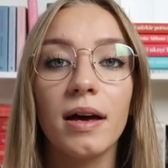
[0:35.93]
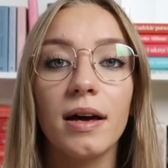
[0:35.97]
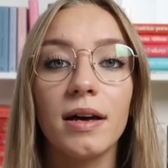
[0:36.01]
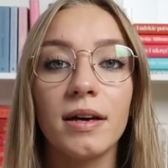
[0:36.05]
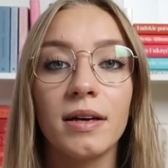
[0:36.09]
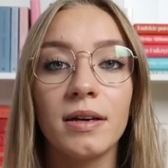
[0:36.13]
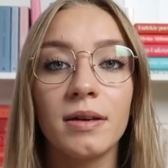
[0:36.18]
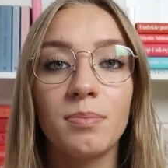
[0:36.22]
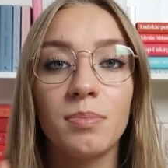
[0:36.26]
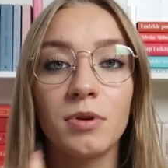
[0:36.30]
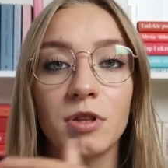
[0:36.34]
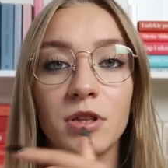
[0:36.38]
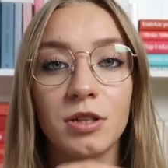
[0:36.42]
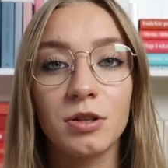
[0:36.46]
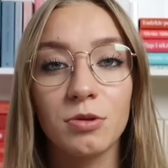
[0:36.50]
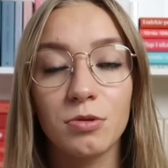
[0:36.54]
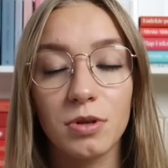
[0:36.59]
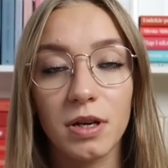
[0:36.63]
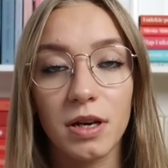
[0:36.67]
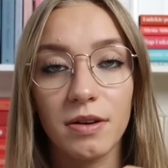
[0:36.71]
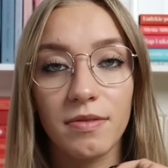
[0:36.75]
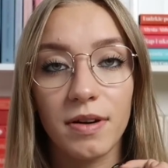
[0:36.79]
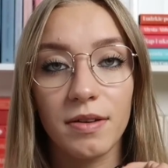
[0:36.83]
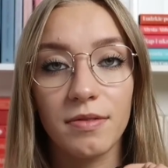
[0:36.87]
E,
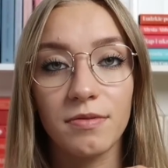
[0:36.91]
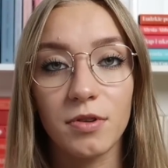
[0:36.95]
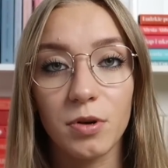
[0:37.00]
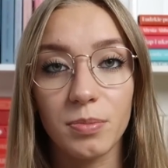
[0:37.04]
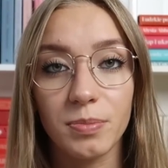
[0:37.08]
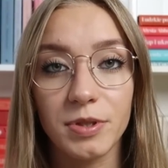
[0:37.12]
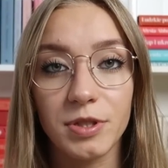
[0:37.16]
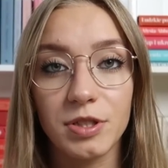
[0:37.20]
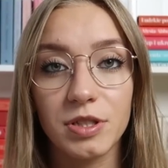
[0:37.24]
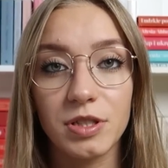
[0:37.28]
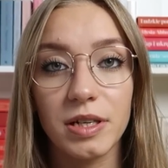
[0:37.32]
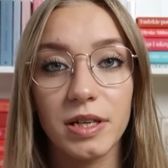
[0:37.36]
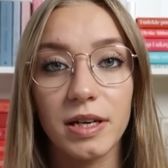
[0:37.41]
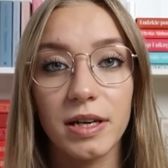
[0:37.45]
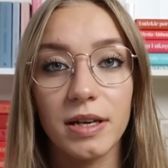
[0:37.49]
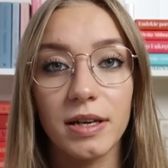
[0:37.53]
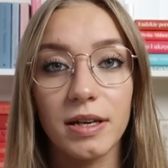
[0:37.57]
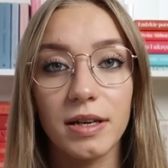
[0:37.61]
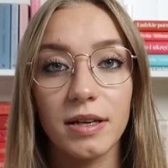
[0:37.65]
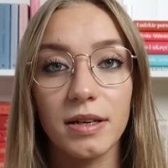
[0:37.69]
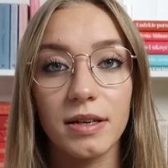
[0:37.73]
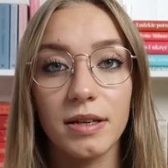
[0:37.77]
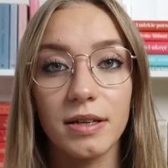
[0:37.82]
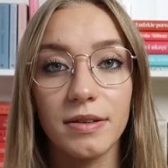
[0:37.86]
podlinkuję Wam w opisie
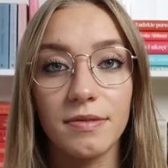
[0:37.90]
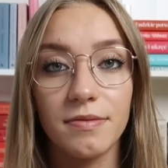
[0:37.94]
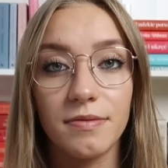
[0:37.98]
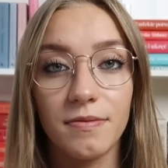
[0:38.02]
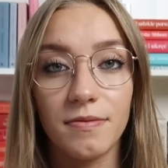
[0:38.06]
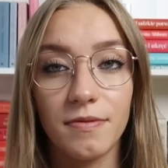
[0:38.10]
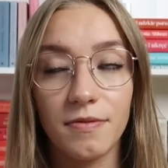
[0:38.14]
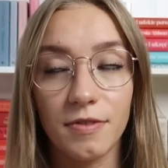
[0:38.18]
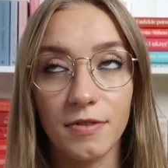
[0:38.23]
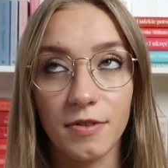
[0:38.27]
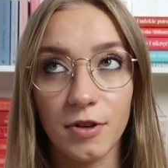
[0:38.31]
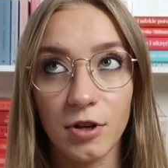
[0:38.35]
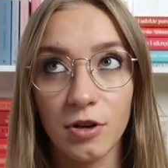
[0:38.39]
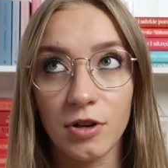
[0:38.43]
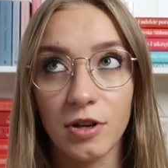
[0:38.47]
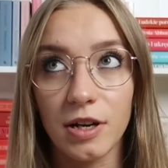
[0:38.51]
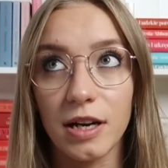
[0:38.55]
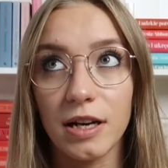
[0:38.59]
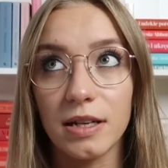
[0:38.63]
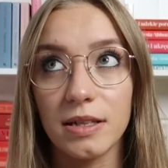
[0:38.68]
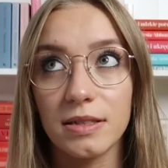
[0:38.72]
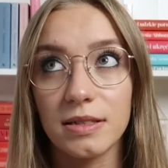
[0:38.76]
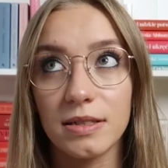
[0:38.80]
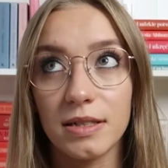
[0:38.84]
e,
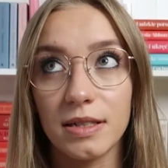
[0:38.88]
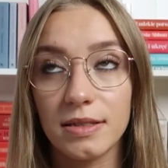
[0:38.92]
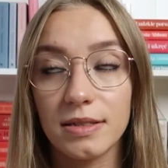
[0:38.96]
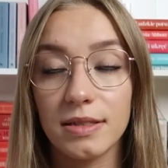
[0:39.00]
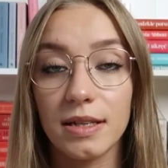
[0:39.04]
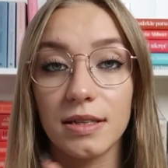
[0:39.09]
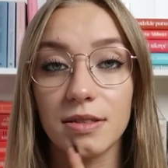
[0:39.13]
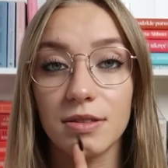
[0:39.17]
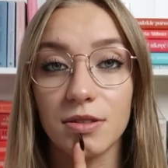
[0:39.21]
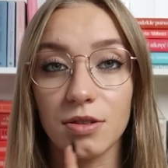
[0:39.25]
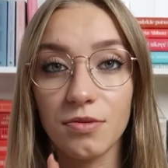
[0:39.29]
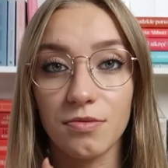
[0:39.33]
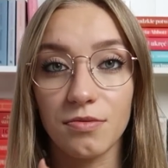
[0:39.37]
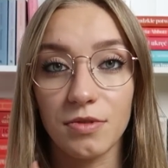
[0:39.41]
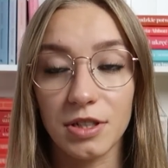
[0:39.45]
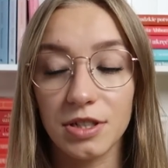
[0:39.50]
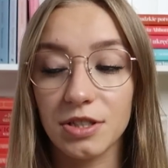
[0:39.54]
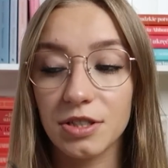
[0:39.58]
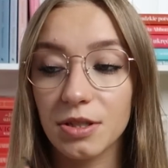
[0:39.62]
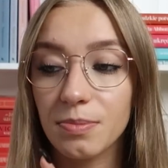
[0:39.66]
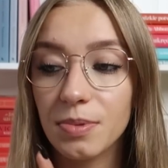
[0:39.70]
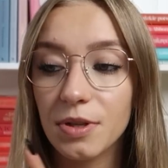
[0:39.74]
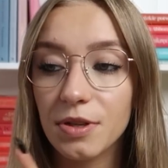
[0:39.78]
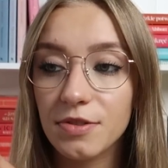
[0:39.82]
vloga z recenzją
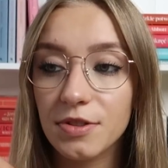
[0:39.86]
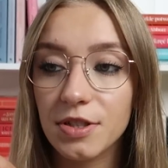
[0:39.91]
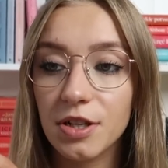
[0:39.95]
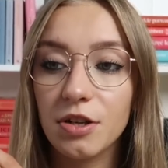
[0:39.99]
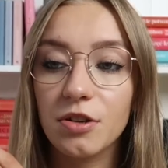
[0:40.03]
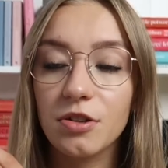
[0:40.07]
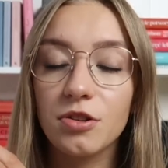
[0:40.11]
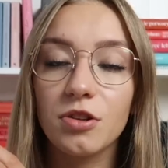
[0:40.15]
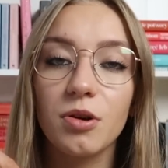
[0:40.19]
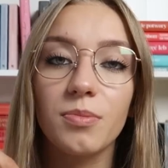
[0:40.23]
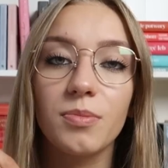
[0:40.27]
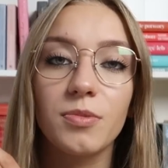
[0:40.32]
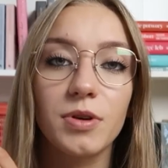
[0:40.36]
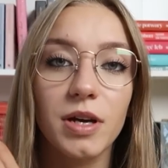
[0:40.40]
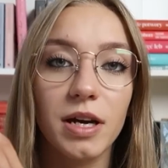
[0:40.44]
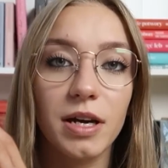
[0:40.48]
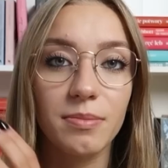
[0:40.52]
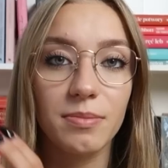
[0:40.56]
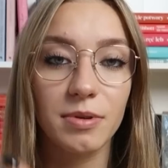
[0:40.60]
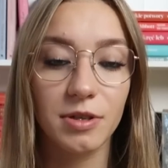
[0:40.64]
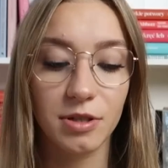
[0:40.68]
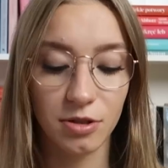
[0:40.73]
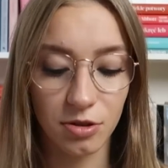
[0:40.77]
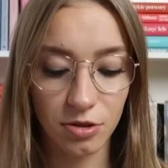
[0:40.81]
właśnie pierwszego tomu,
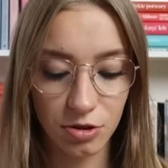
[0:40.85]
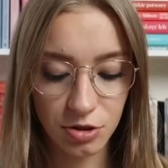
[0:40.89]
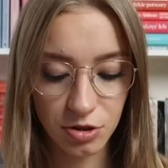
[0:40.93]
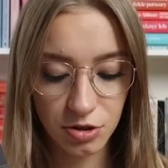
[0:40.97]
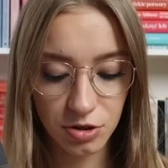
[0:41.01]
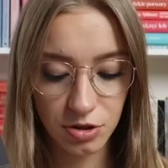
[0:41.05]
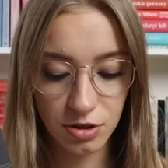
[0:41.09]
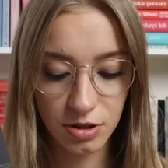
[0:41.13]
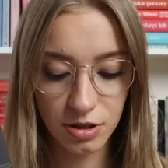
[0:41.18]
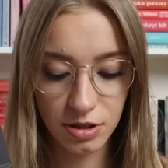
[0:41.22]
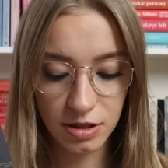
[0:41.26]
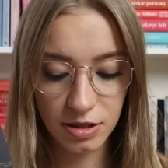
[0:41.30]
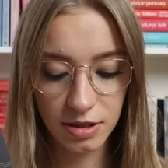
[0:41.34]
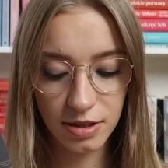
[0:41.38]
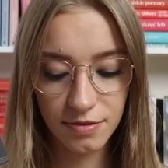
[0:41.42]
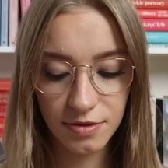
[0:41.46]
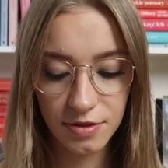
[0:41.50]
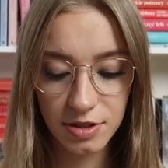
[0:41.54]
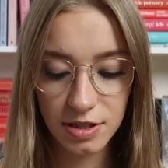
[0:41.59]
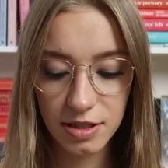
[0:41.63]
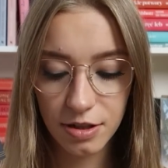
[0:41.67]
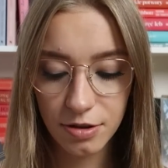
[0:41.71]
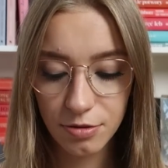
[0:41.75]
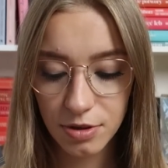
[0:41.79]
jakby ktoś e, nie
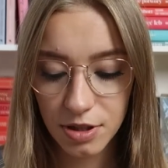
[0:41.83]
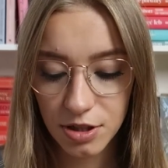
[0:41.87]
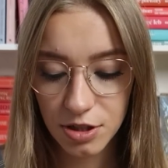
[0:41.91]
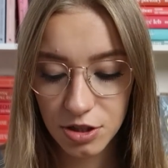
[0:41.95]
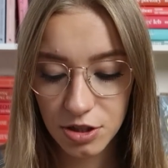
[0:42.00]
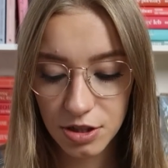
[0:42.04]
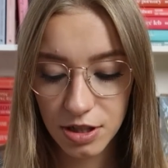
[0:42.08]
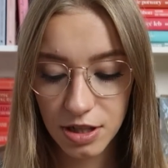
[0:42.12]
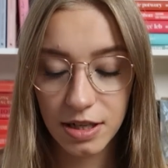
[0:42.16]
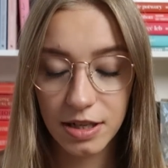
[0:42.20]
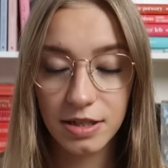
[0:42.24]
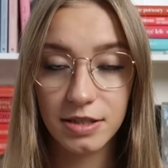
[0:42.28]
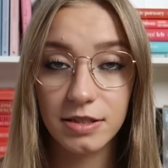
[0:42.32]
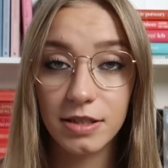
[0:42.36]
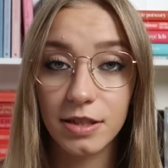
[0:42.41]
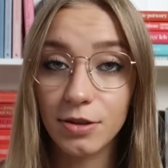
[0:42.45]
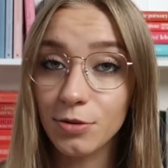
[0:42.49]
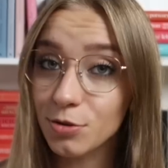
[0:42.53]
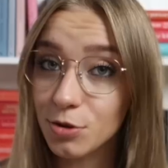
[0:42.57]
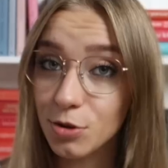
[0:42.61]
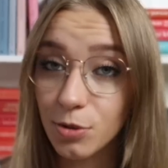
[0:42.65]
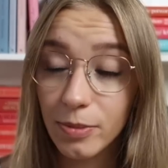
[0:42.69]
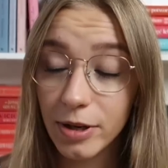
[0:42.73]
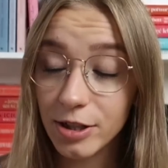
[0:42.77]
widział jeszcze, a
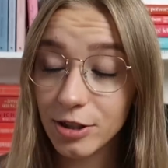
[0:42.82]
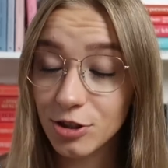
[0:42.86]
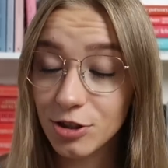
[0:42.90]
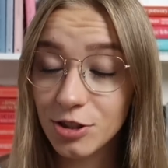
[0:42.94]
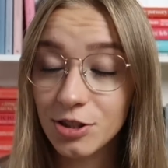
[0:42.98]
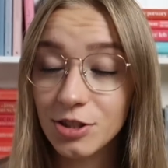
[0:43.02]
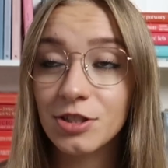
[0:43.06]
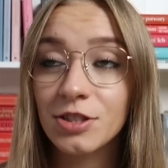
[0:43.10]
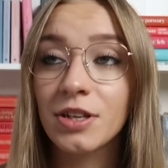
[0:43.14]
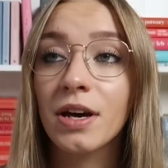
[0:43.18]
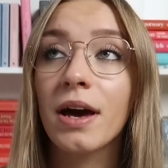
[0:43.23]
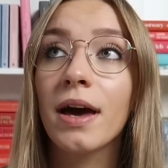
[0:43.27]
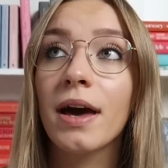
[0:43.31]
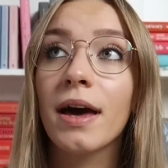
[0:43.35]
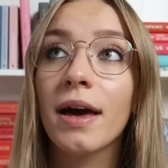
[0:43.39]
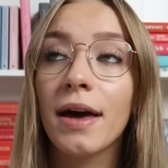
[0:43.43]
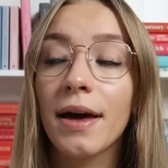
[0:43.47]
chciał zobaczyć.